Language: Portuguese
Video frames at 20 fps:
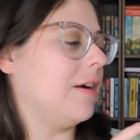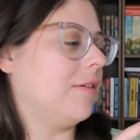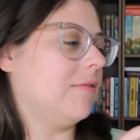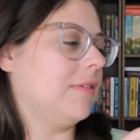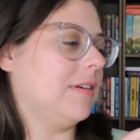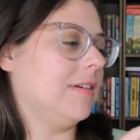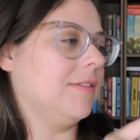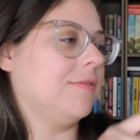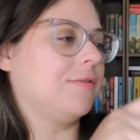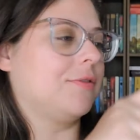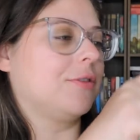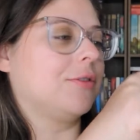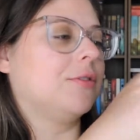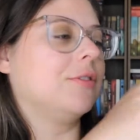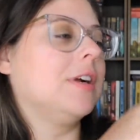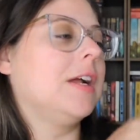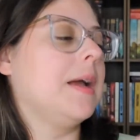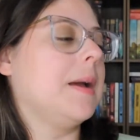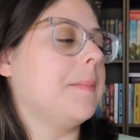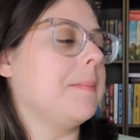É o
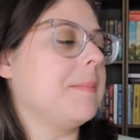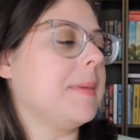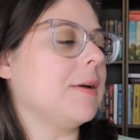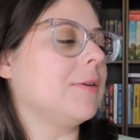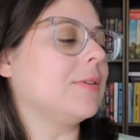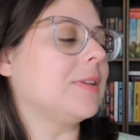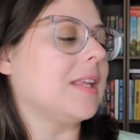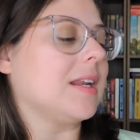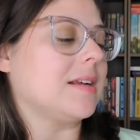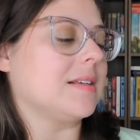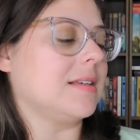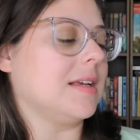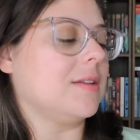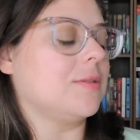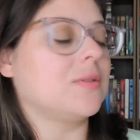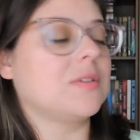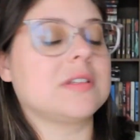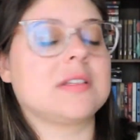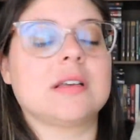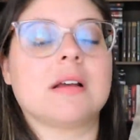livro
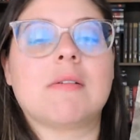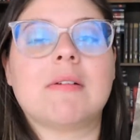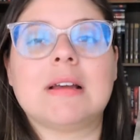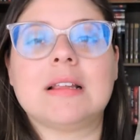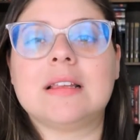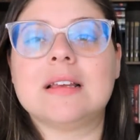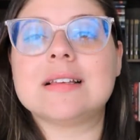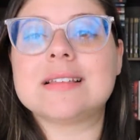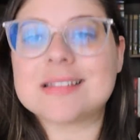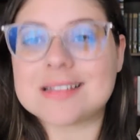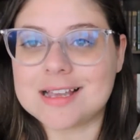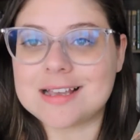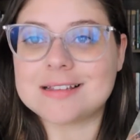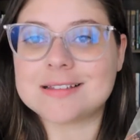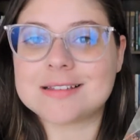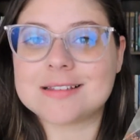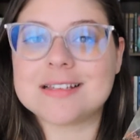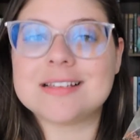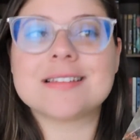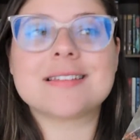
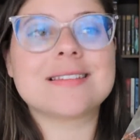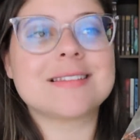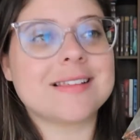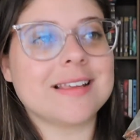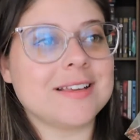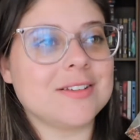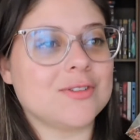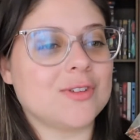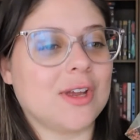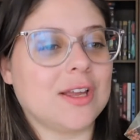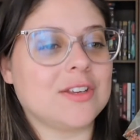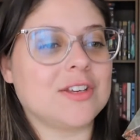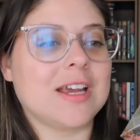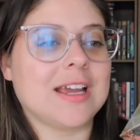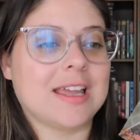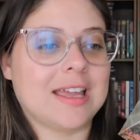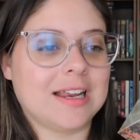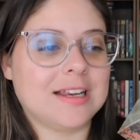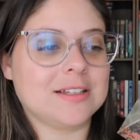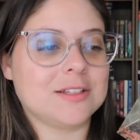1356. E sim, gente, é
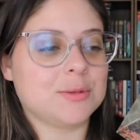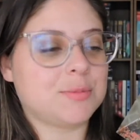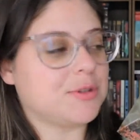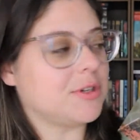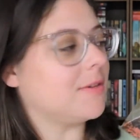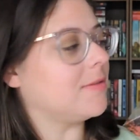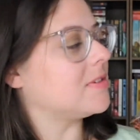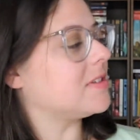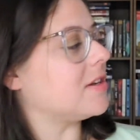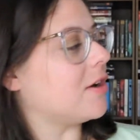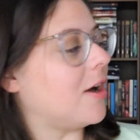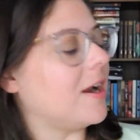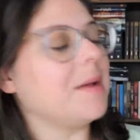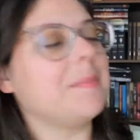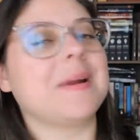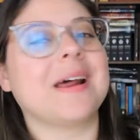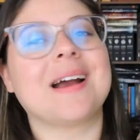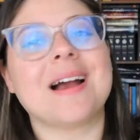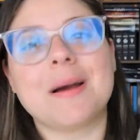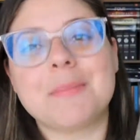aquele tipo de livro que você
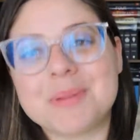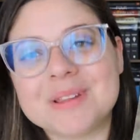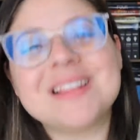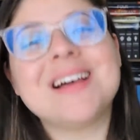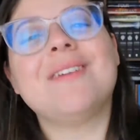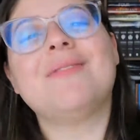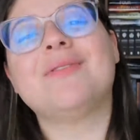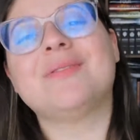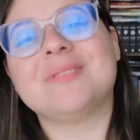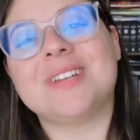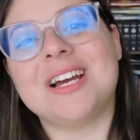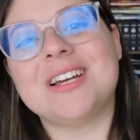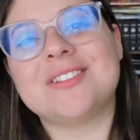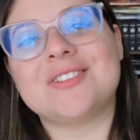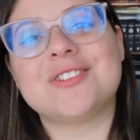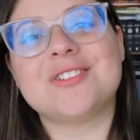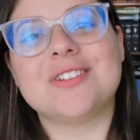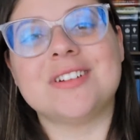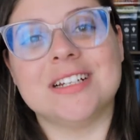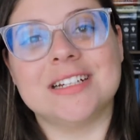olha pra capa e dá
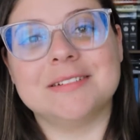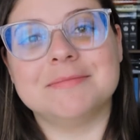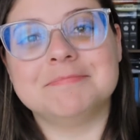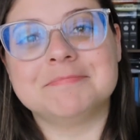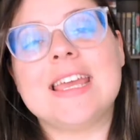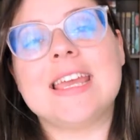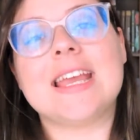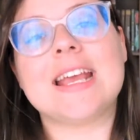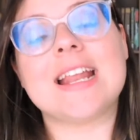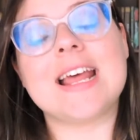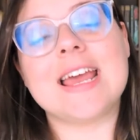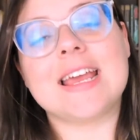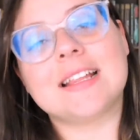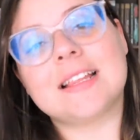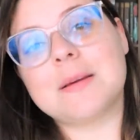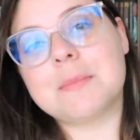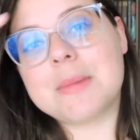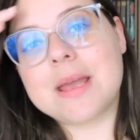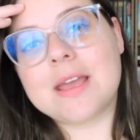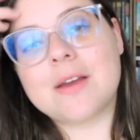vontade de ler. E daí
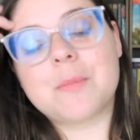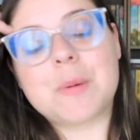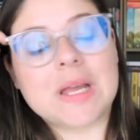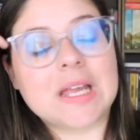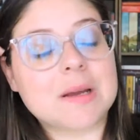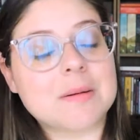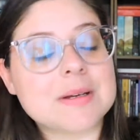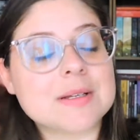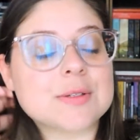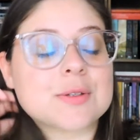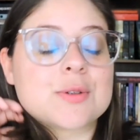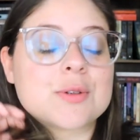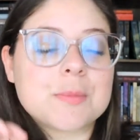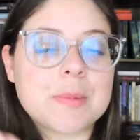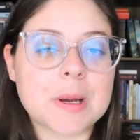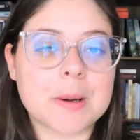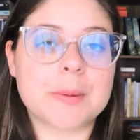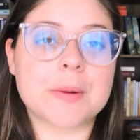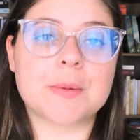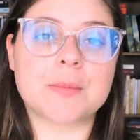também eu peguei uma
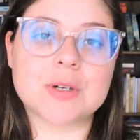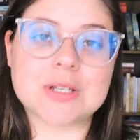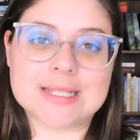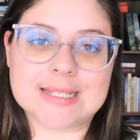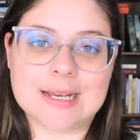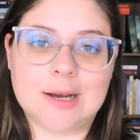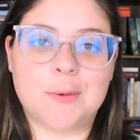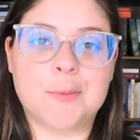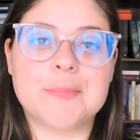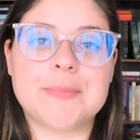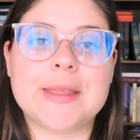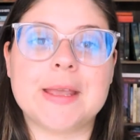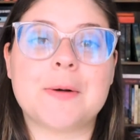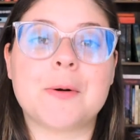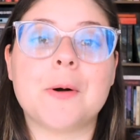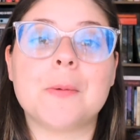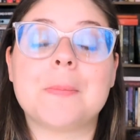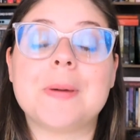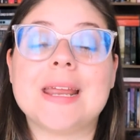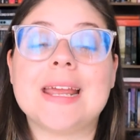super promoção e
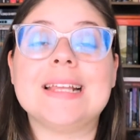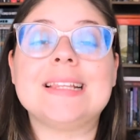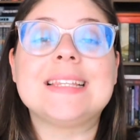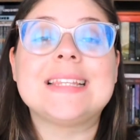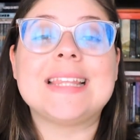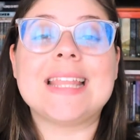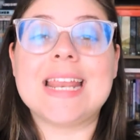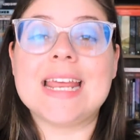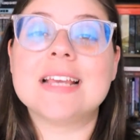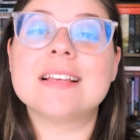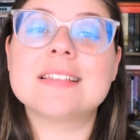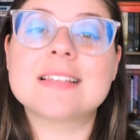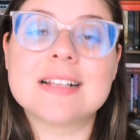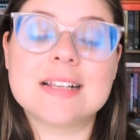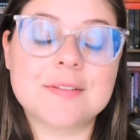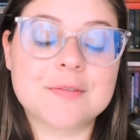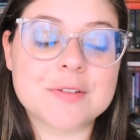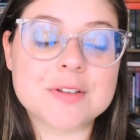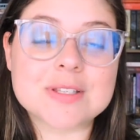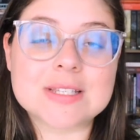comprei três
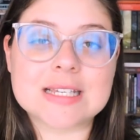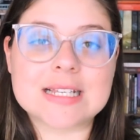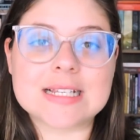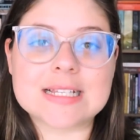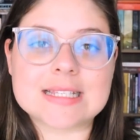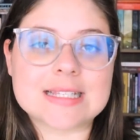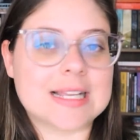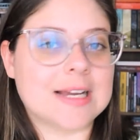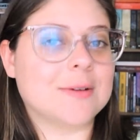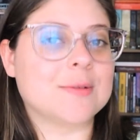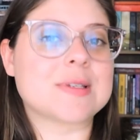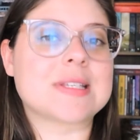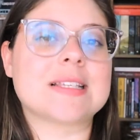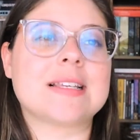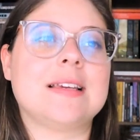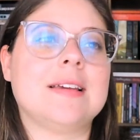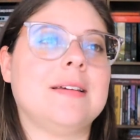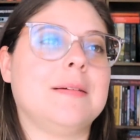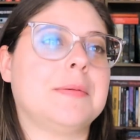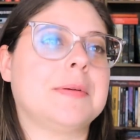livros cristãos
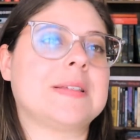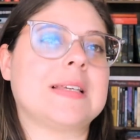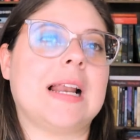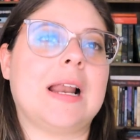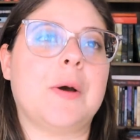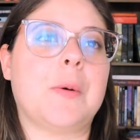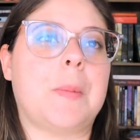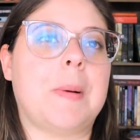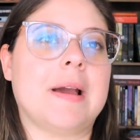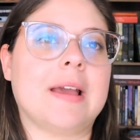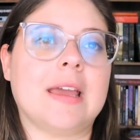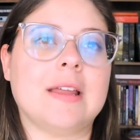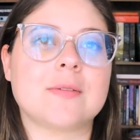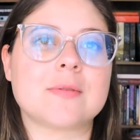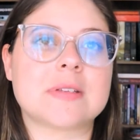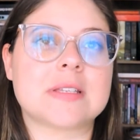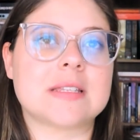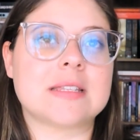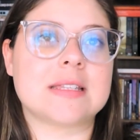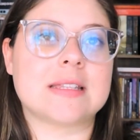que, sei lá, eu paguei
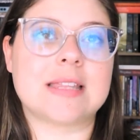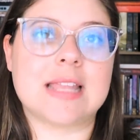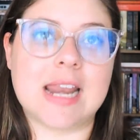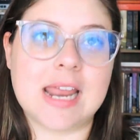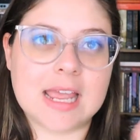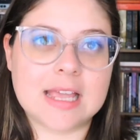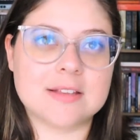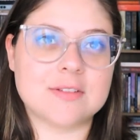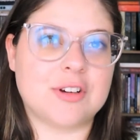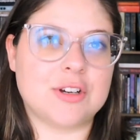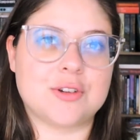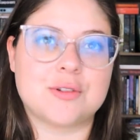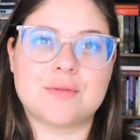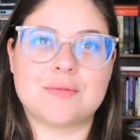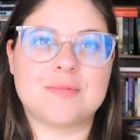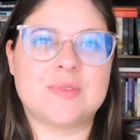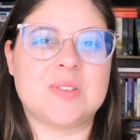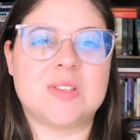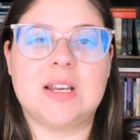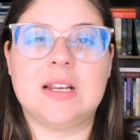nos três, eu acho
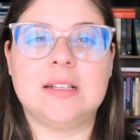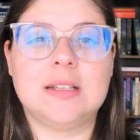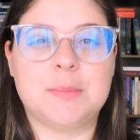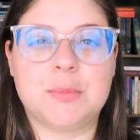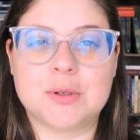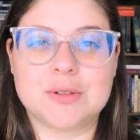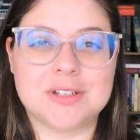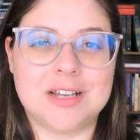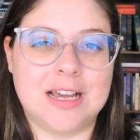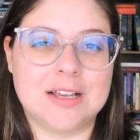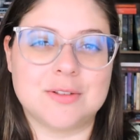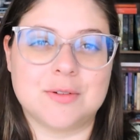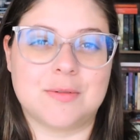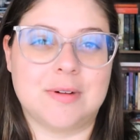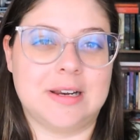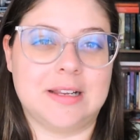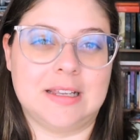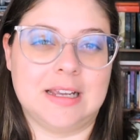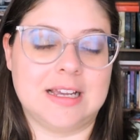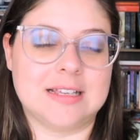que uns 30 e poucos reais ou
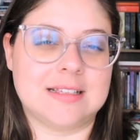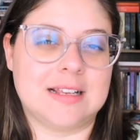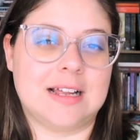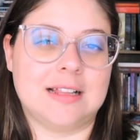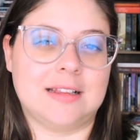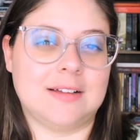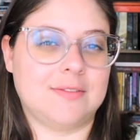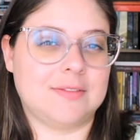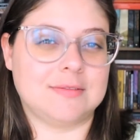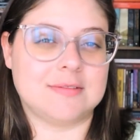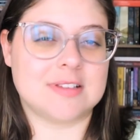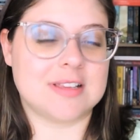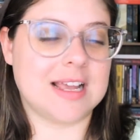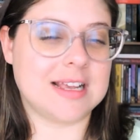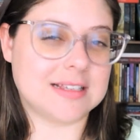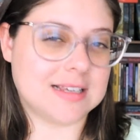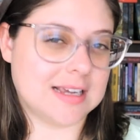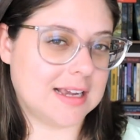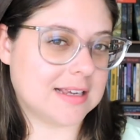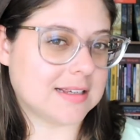40 reais, sei lá, tava uns
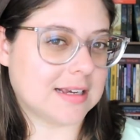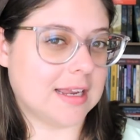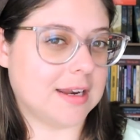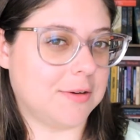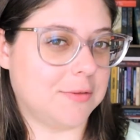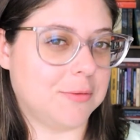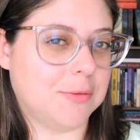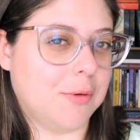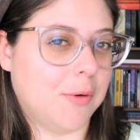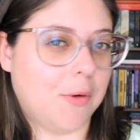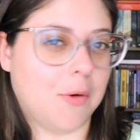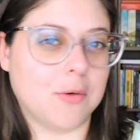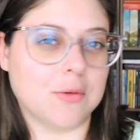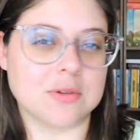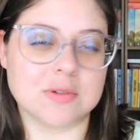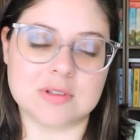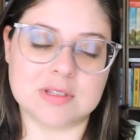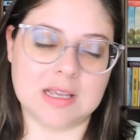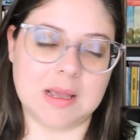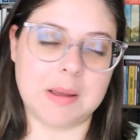10 reais cada um, ou
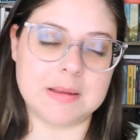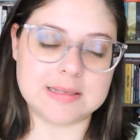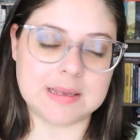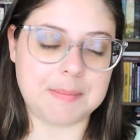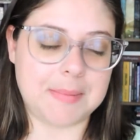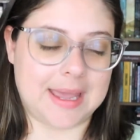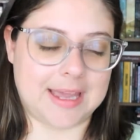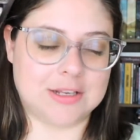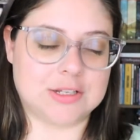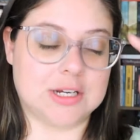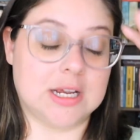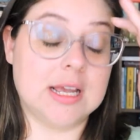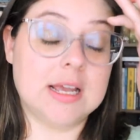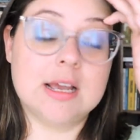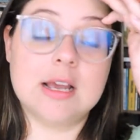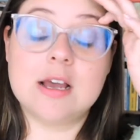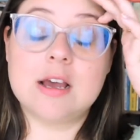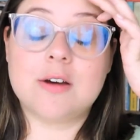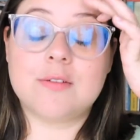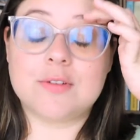11, essa média.
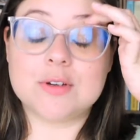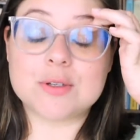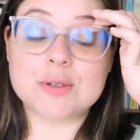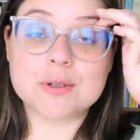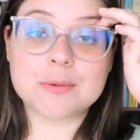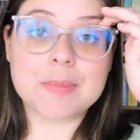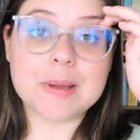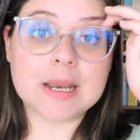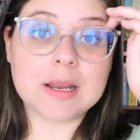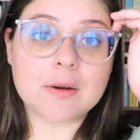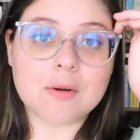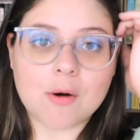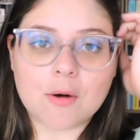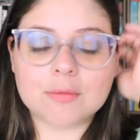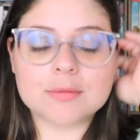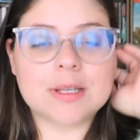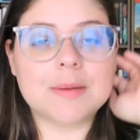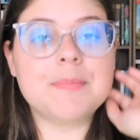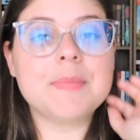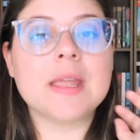Foi super em
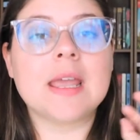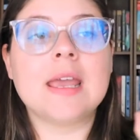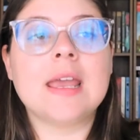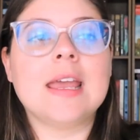conta.